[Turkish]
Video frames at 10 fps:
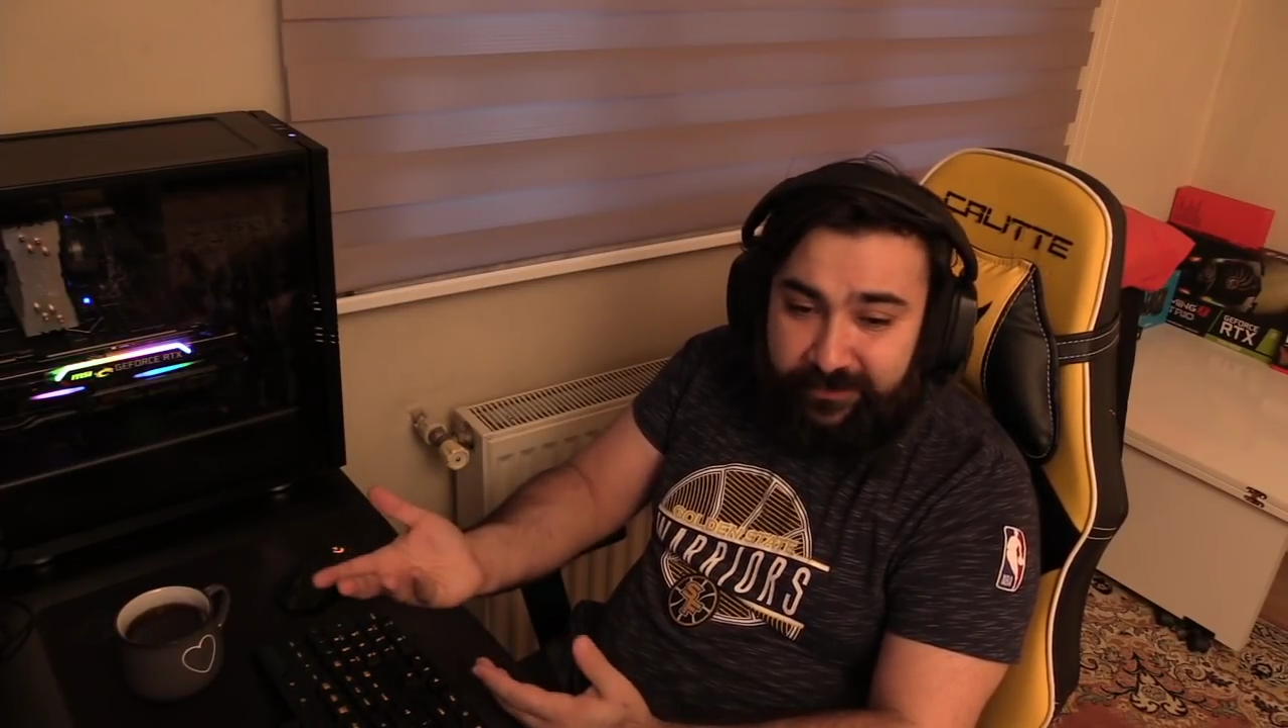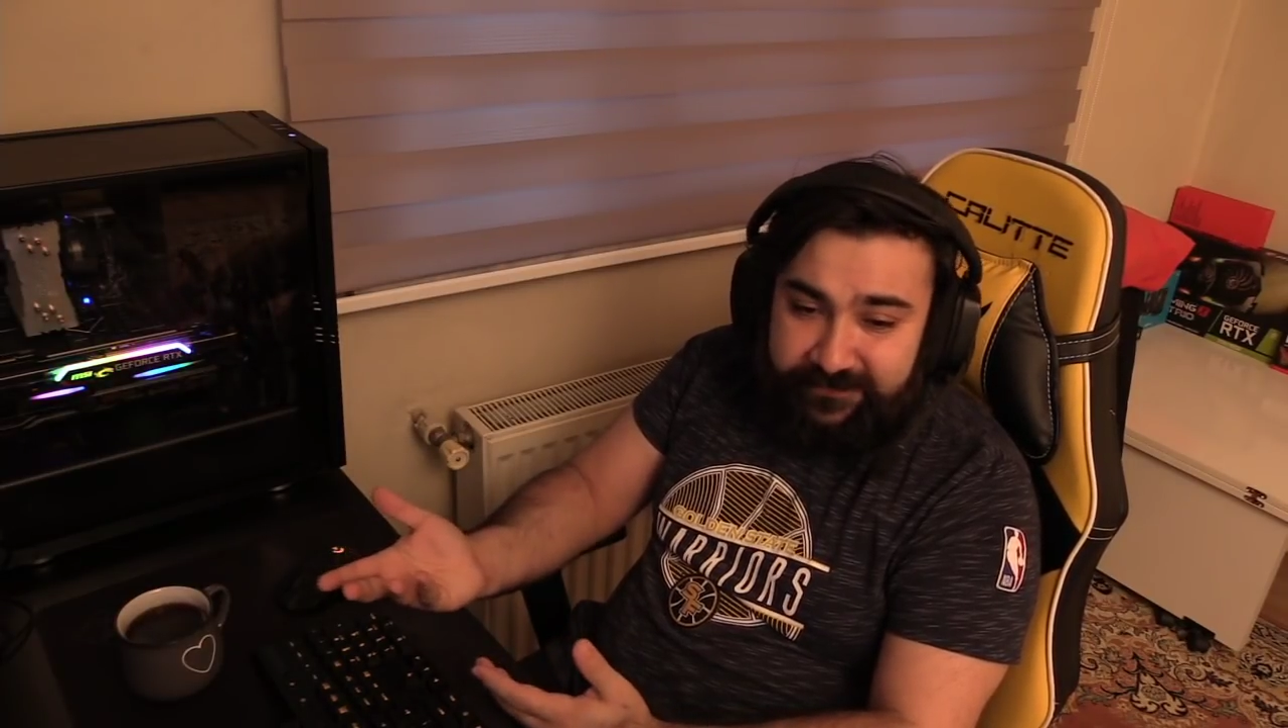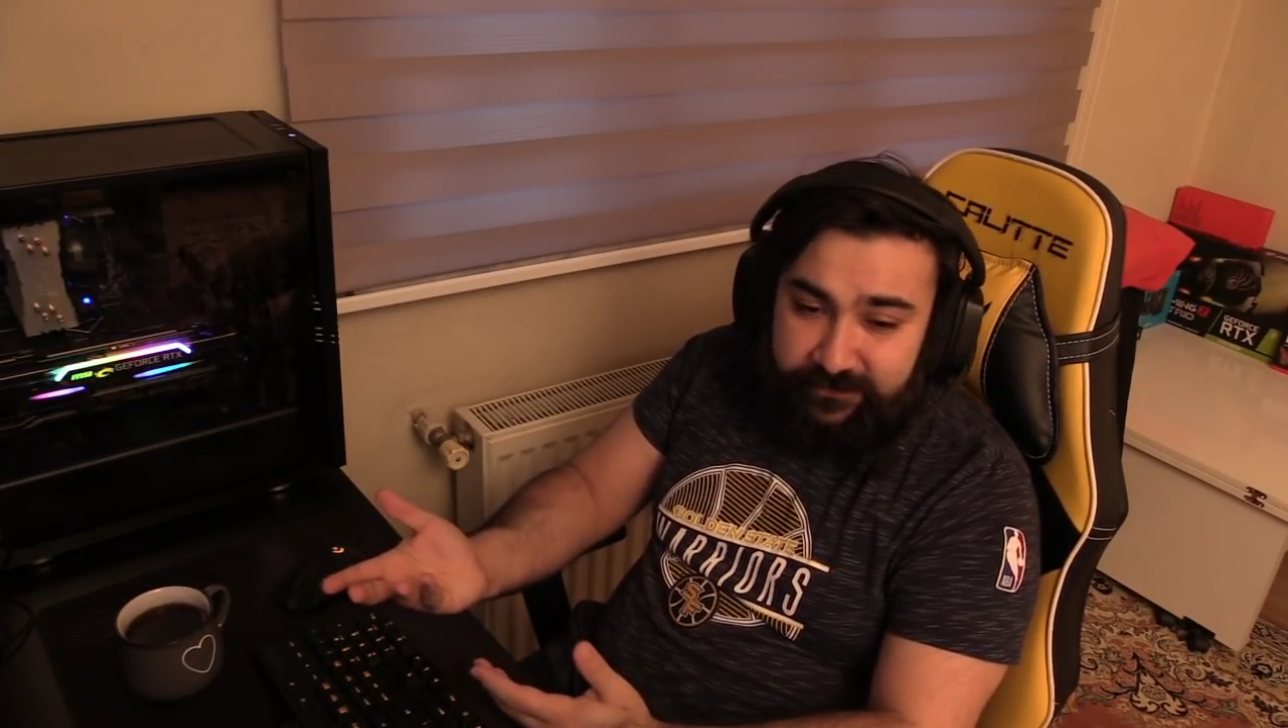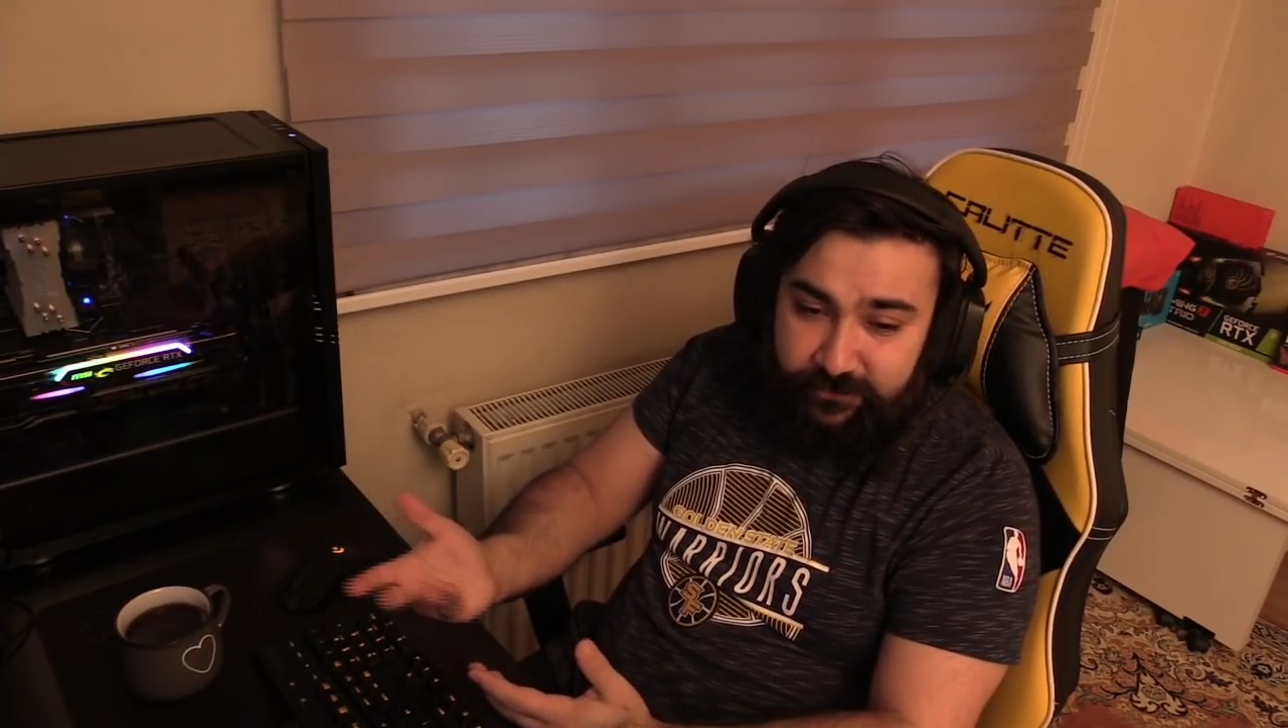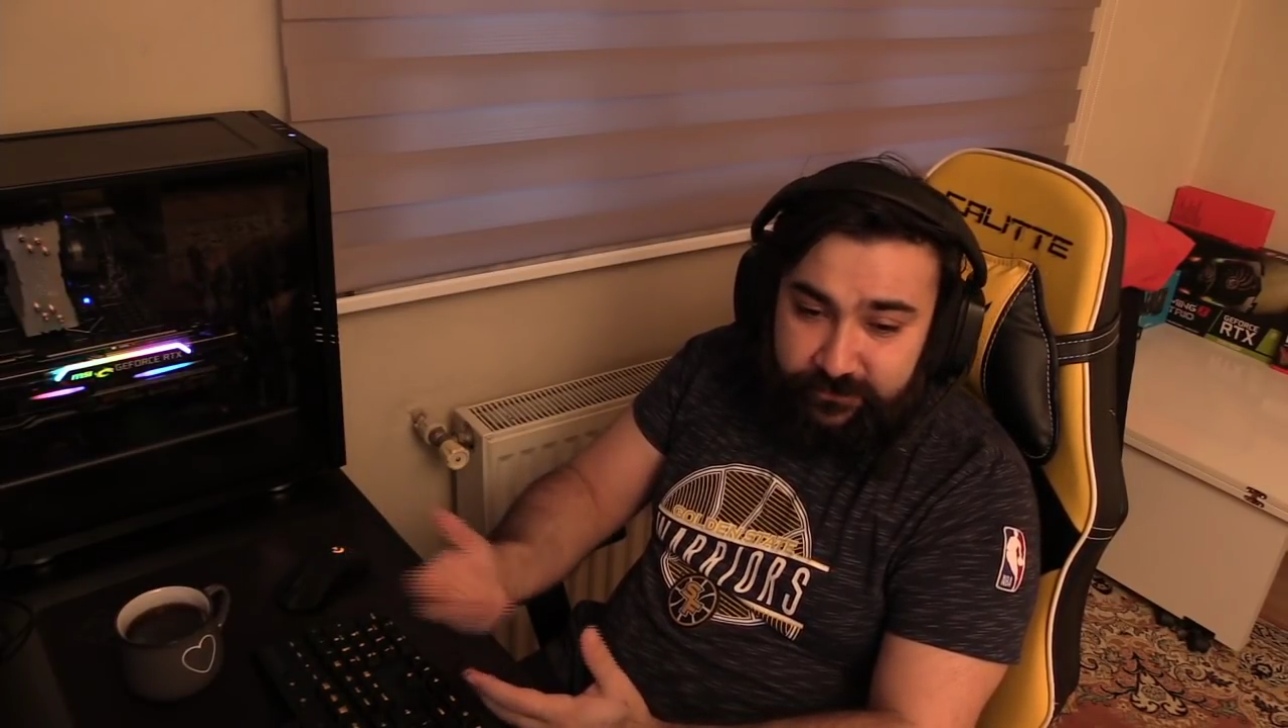
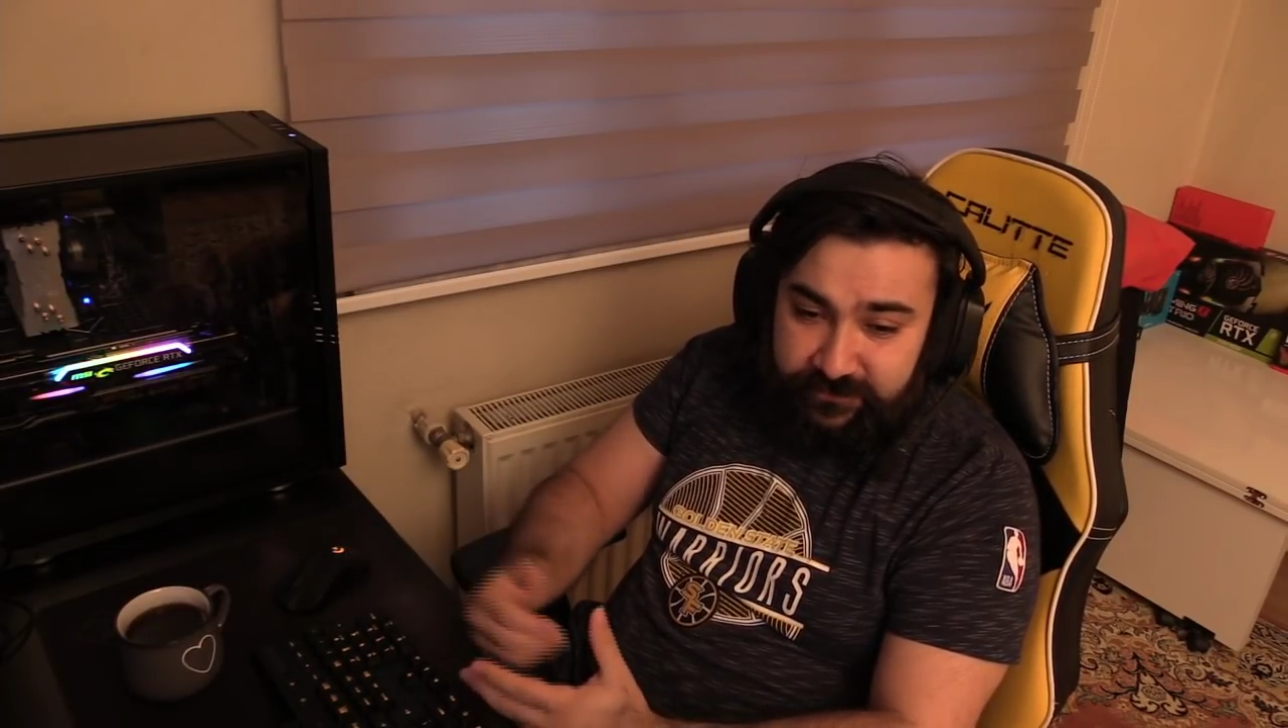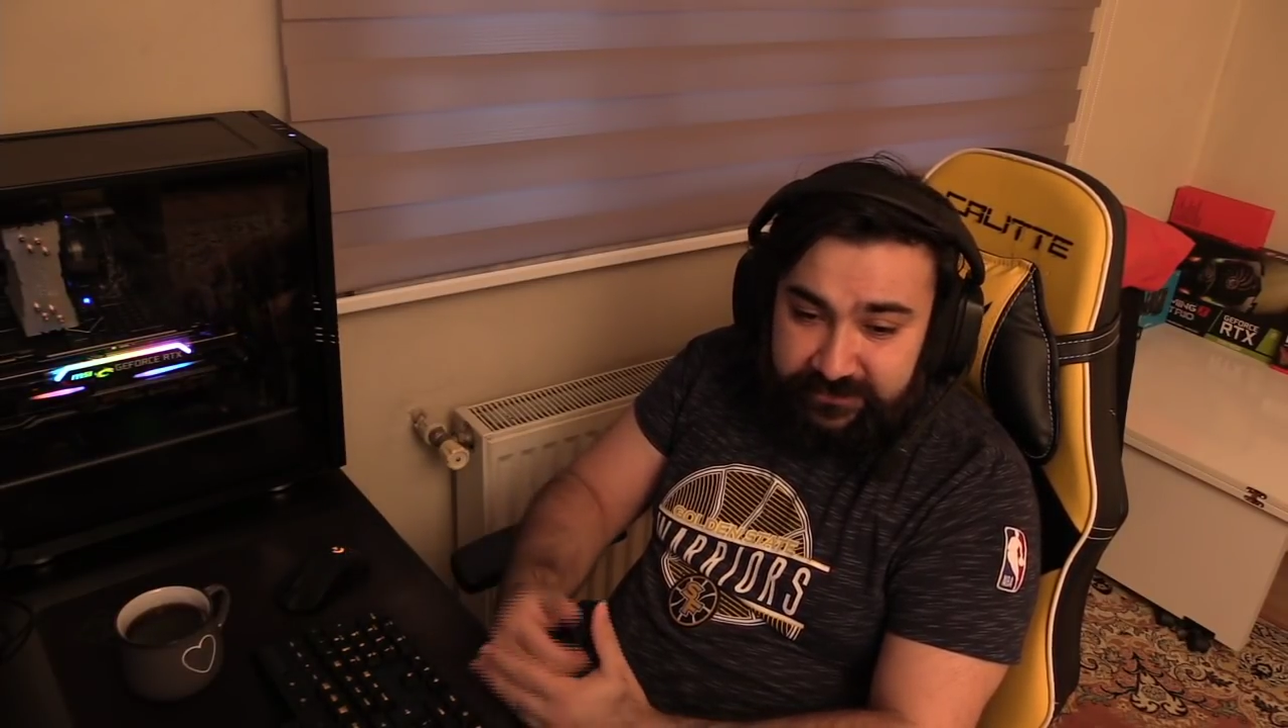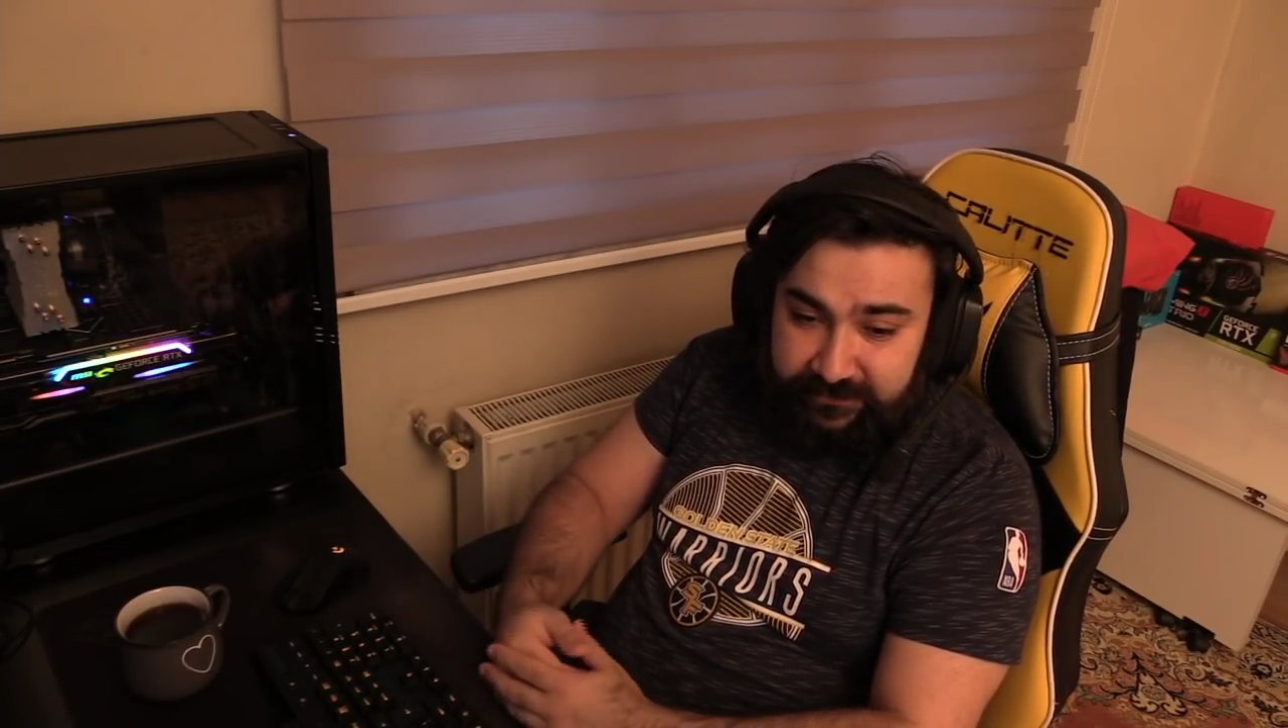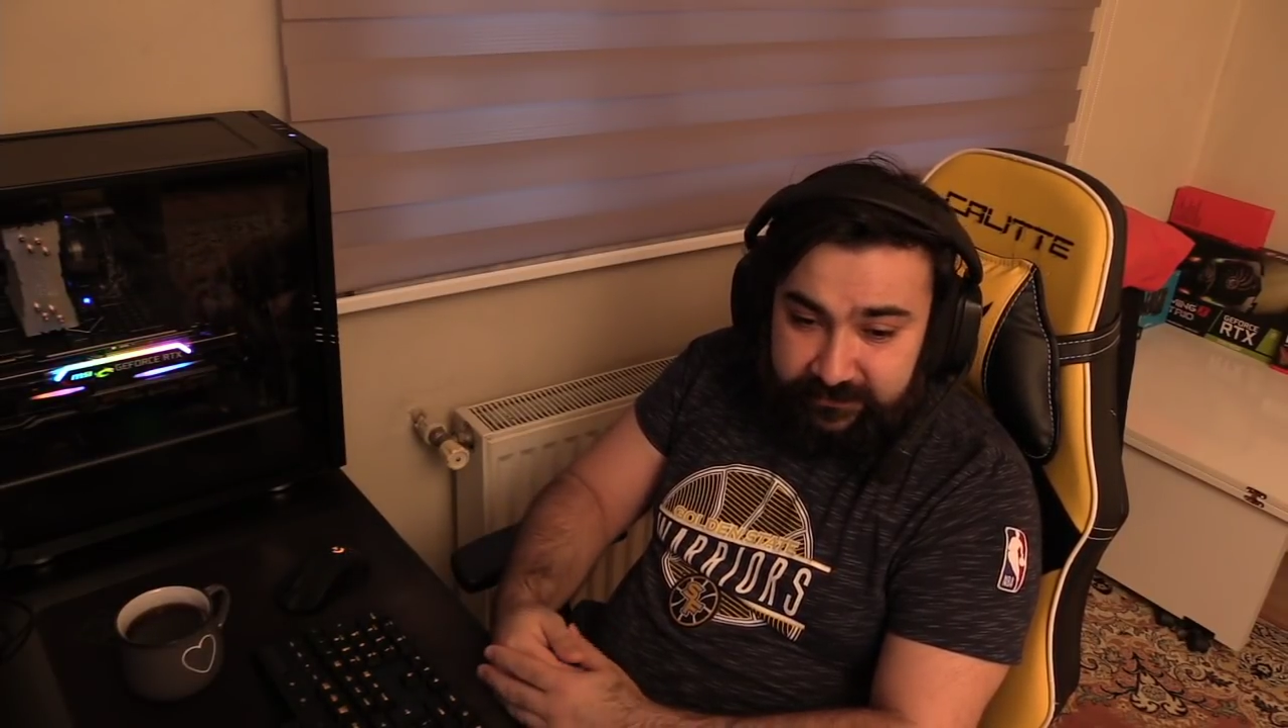katılıyorsunuz yine.